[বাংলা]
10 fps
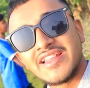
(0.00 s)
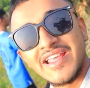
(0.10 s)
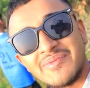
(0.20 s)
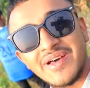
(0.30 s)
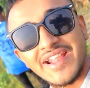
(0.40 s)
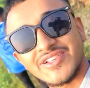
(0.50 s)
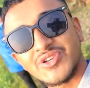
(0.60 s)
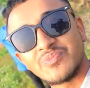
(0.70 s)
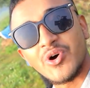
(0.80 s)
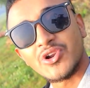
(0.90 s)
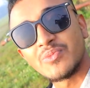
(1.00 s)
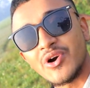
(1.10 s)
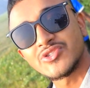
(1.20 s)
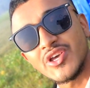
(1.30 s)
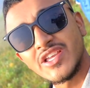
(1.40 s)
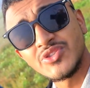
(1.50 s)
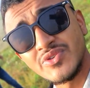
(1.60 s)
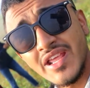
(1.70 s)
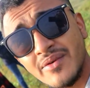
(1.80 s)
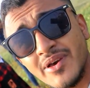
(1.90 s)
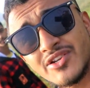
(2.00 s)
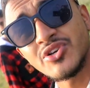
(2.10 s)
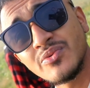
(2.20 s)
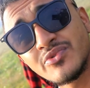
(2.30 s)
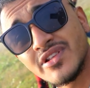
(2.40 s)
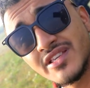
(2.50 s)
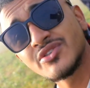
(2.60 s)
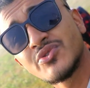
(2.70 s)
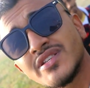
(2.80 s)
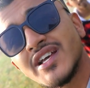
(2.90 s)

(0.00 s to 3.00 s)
নেইমার একজন বড় ভক্ত কিন্তু নেইমারের সম্পর্কে কিছুই